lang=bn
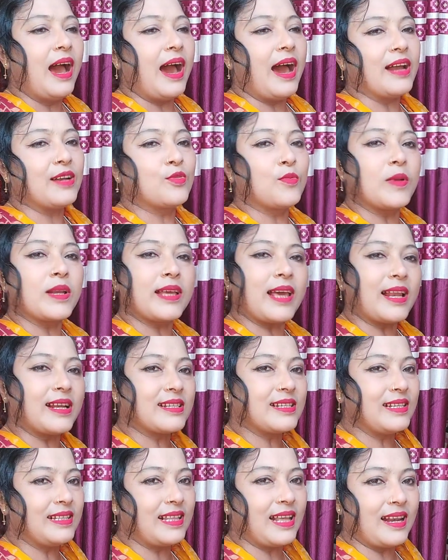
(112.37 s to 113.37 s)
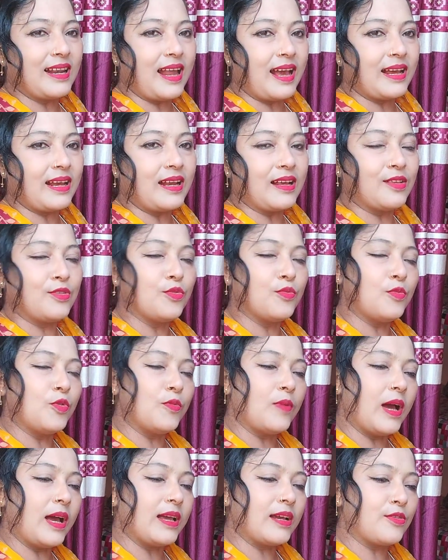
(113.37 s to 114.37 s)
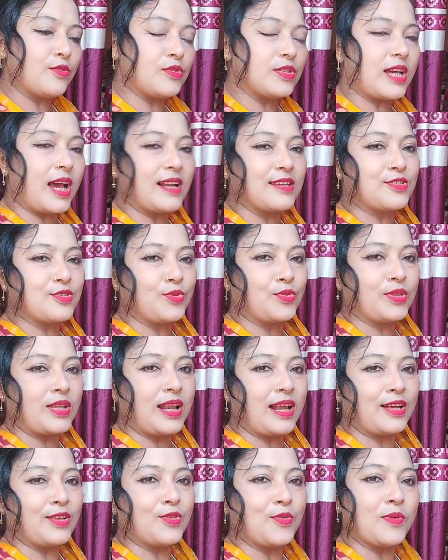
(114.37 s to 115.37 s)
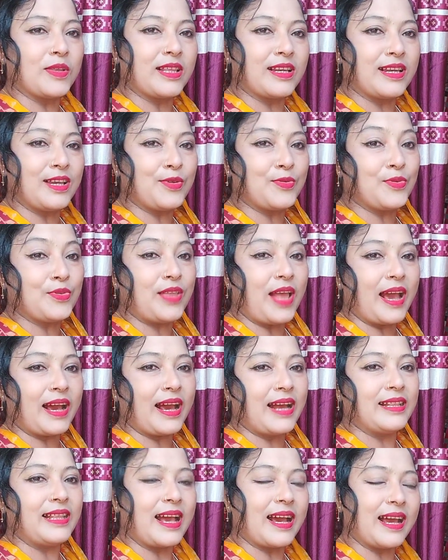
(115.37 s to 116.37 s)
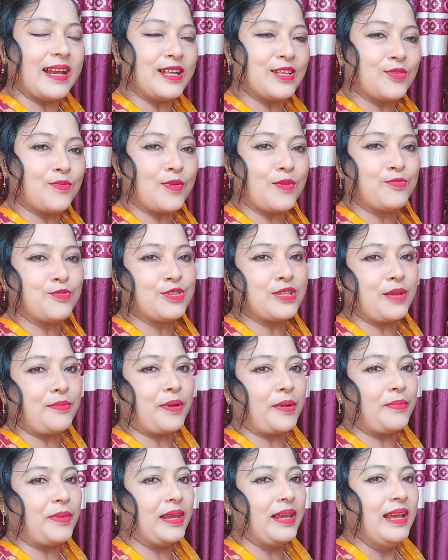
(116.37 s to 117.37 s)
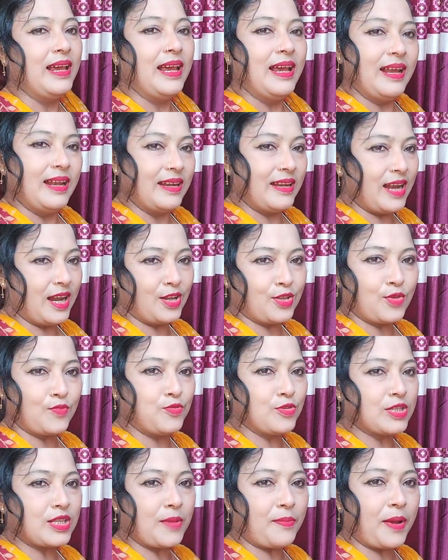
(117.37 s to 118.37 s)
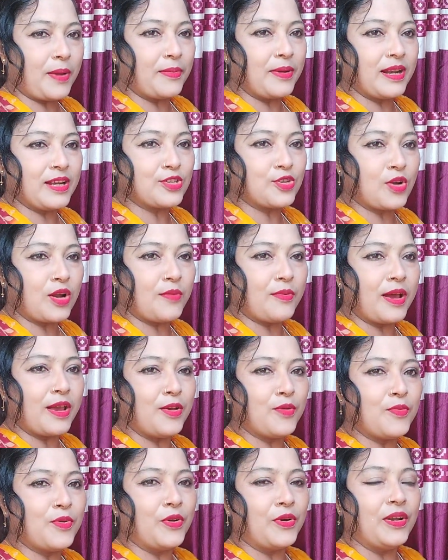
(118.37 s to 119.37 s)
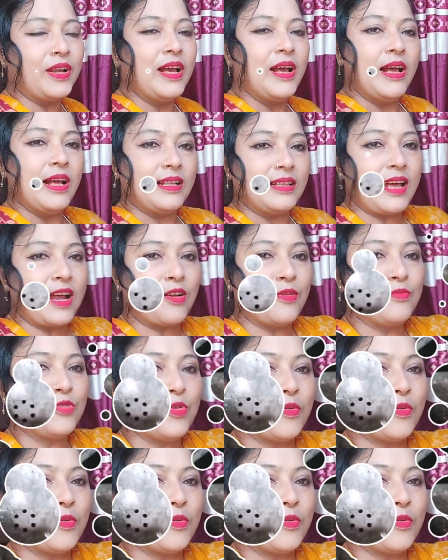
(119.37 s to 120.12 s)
আর তোমার কেরোসিন তেল লাগে না কিন্তু মোবাইল একটু চার্জ করতে লাগে তোমাদেরকে একটু দেখায় দেখালে তোমরা বুঝতে পারবে নাহলে তো বুঝতে পারবে না সোনা ভাই বোন এই যে